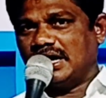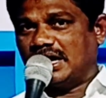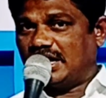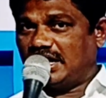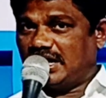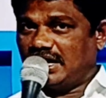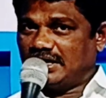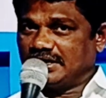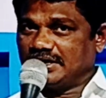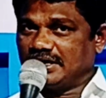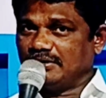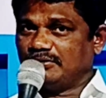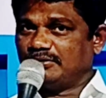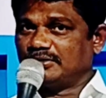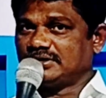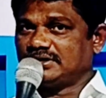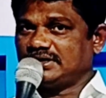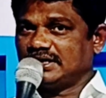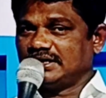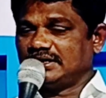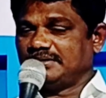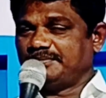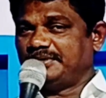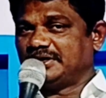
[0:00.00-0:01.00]
అలాగే
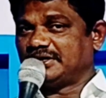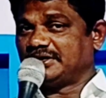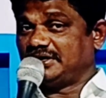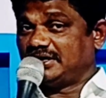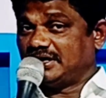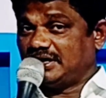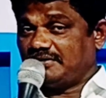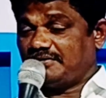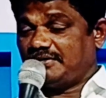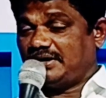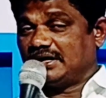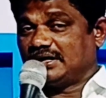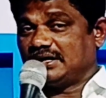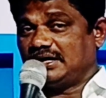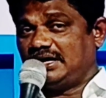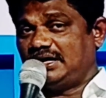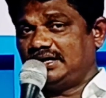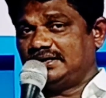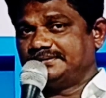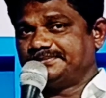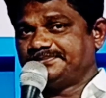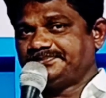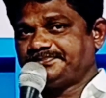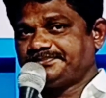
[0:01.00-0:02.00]
ఉంటుంది మీకు నిలవగా
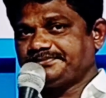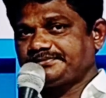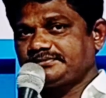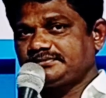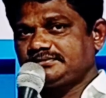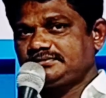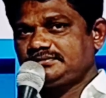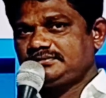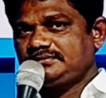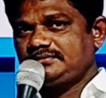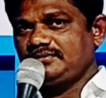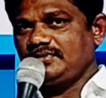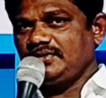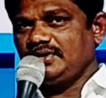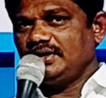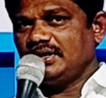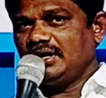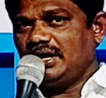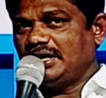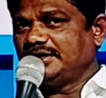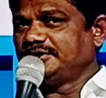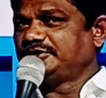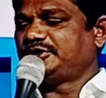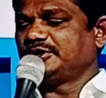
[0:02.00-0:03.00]

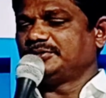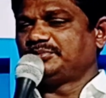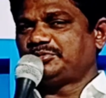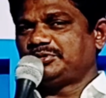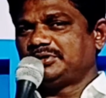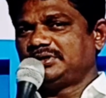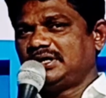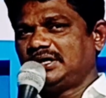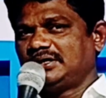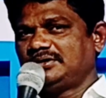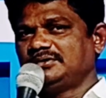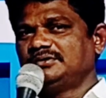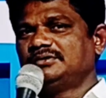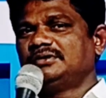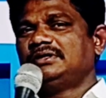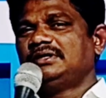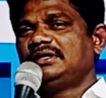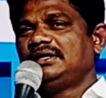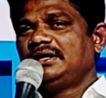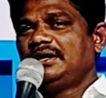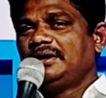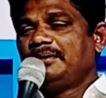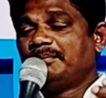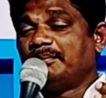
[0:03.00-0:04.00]
అని చెప్తున్నారు
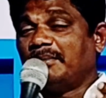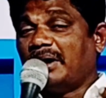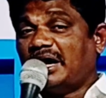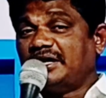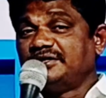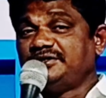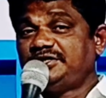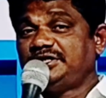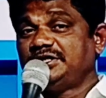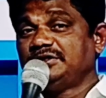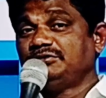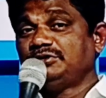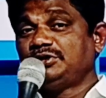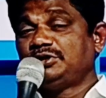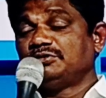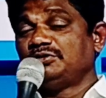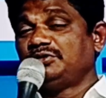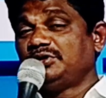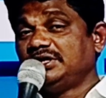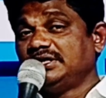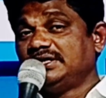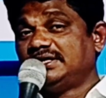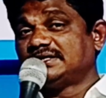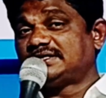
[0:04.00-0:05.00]
మా
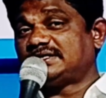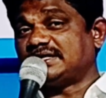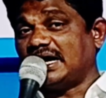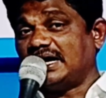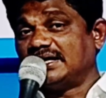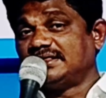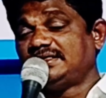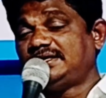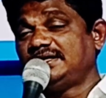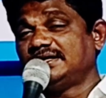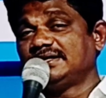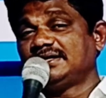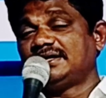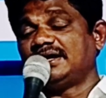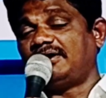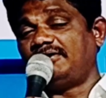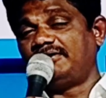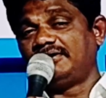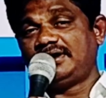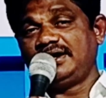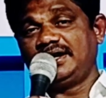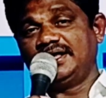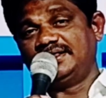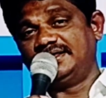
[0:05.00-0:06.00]
జీవితంలో ఇది సాధ్యం
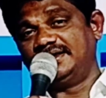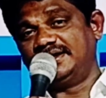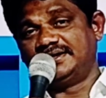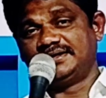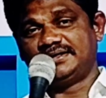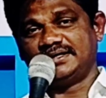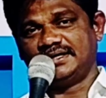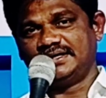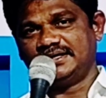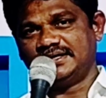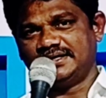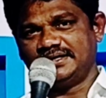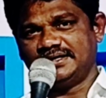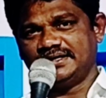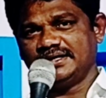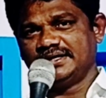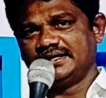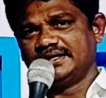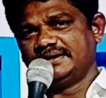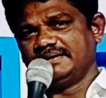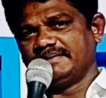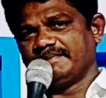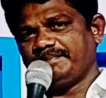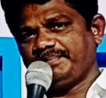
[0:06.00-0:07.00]
కావట్లేదు ఏంటంటే
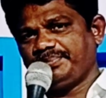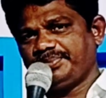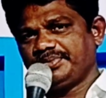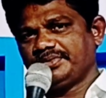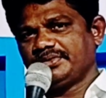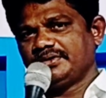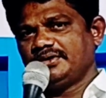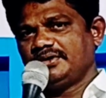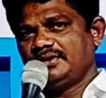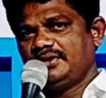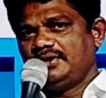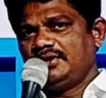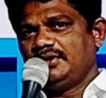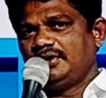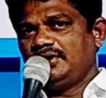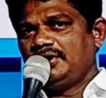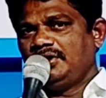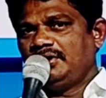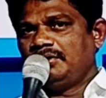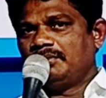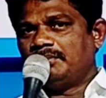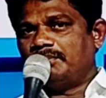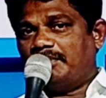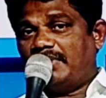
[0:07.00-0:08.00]

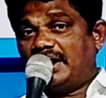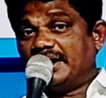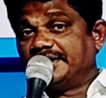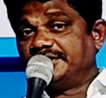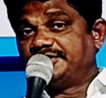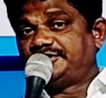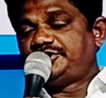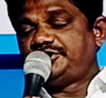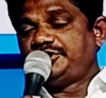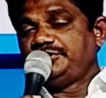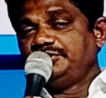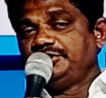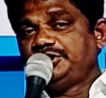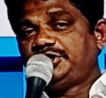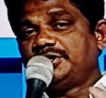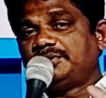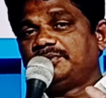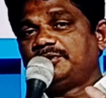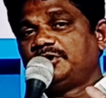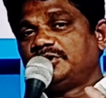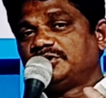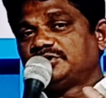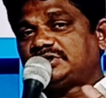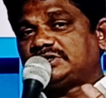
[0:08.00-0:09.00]
మన
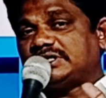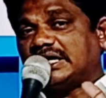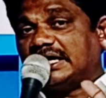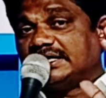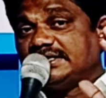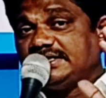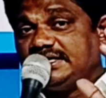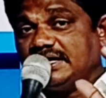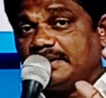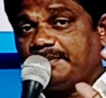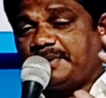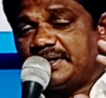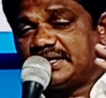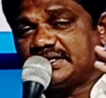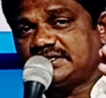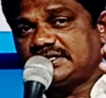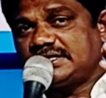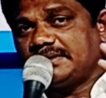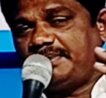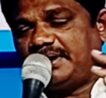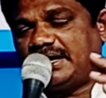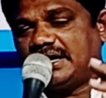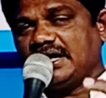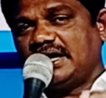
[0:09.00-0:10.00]
జీవితంలో
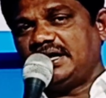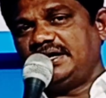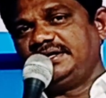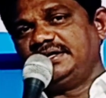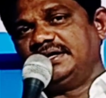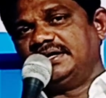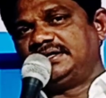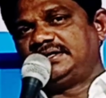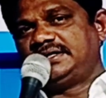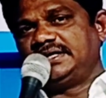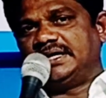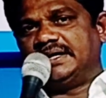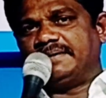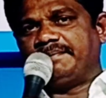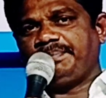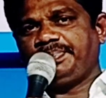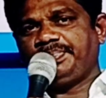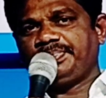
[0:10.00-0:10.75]
సాధ్యపరచబడాలి అంటే